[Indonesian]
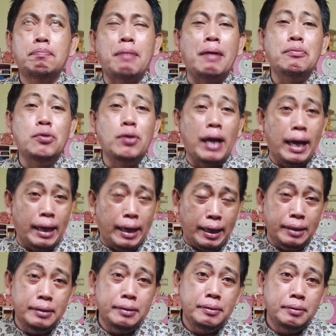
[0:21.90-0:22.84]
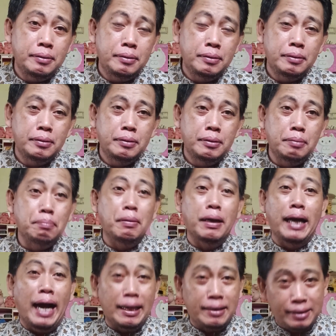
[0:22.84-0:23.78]
pamulangan
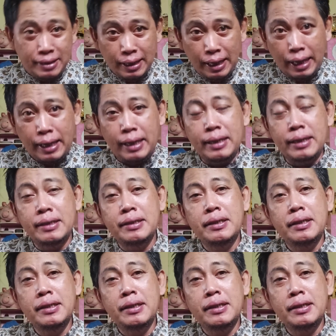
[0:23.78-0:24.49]
mengajar